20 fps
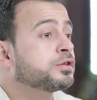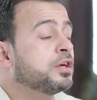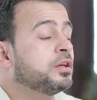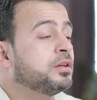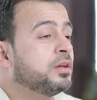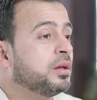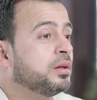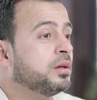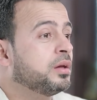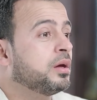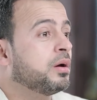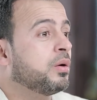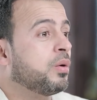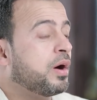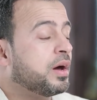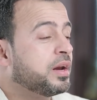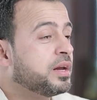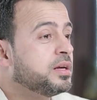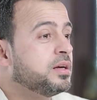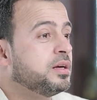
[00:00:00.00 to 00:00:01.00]
صلى
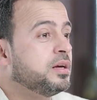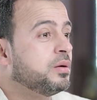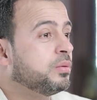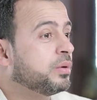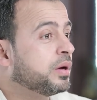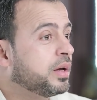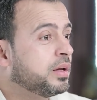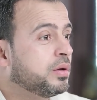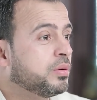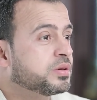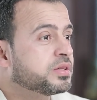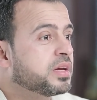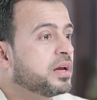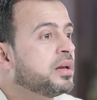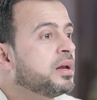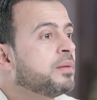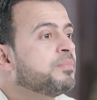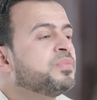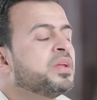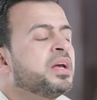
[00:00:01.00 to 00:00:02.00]
الله عليه واله
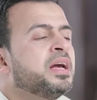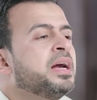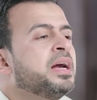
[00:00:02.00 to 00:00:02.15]
وسلم